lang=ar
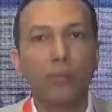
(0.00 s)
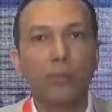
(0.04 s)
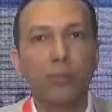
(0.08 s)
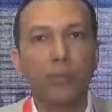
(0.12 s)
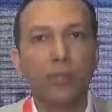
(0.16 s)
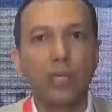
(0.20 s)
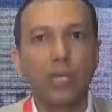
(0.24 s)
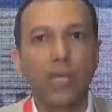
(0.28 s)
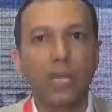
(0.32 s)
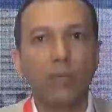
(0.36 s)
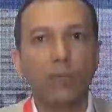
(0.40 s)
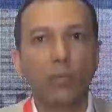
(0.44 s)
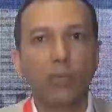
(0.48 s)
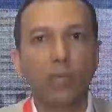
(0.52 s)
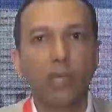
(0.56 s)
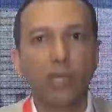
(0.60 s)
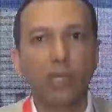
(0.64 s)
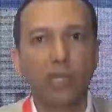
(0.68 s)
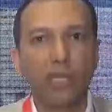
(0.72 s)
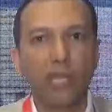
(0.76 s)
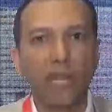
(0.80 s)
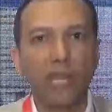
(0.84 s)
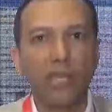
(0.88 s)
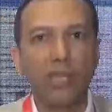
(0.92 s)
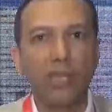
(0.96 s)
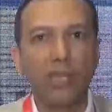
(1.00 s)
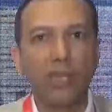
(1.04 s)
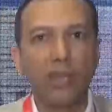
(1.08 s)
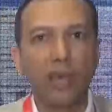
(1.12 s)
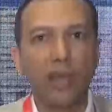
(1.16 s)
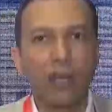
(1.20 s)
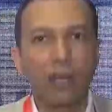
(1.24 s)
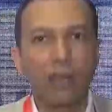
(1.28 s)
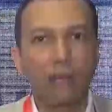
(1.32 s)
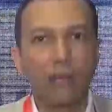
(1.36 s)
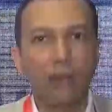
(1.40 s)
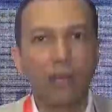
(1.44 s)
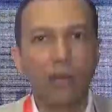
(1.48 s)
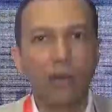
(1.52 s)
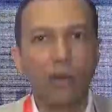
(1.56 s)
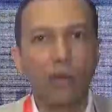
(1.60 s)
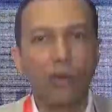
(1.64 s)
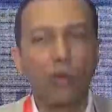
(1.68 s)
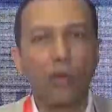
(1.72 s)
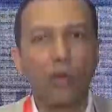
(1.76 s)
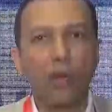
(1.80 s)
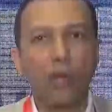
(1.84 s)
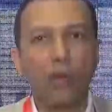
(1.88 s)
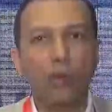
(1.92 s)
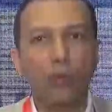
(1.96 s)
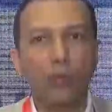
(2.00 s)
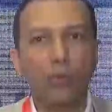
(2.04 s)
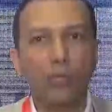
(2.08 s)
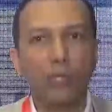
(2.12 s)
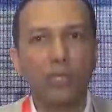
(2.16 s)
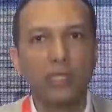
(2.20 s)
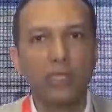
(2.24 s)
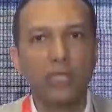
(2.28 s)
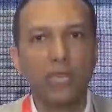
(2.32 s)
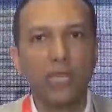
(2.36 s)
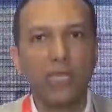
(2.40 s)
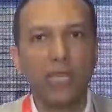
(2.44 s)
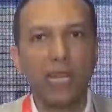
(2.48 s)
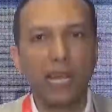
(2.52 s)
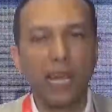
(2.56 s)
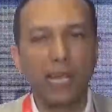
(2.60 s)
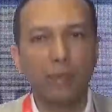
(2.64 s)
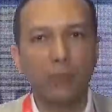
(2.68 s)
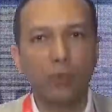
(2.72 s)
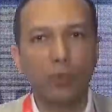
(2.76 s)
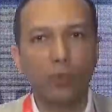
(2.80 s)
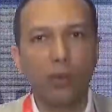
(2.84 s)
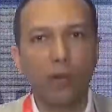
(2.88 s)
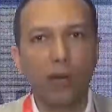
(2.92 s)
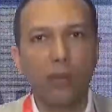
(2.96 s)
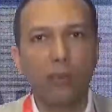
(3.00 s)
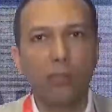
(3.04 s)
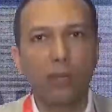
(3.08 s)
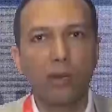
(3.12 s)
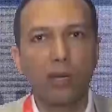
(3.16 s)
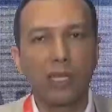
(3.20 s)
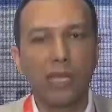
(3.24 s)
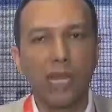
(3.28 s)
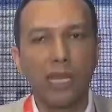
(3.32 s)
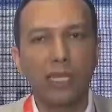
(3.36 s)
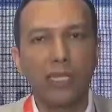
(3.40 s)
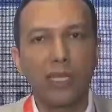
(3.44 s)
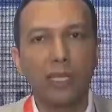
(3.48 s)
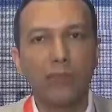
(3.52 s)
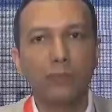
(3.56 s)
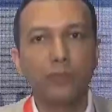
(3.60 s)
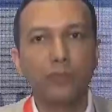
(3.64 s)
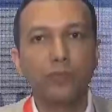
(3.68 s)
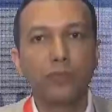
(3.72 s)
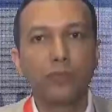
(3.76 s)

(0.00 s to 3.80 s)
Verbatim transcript: بيحدث ارتداد الاعراض مره اخرى وزياده حجم الورم مره ثانيه